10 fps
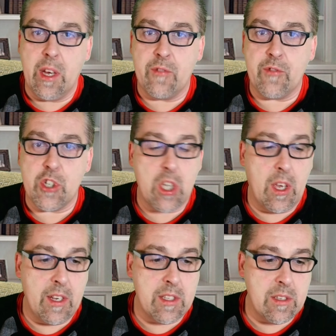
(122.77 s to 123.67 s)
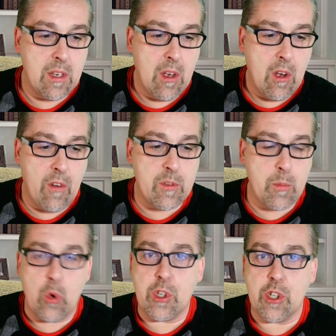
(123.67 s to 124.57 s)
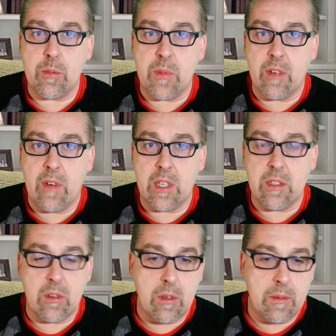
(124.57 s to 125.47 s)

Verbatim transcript: Frischkäse aufs Brot geschmiert werden soll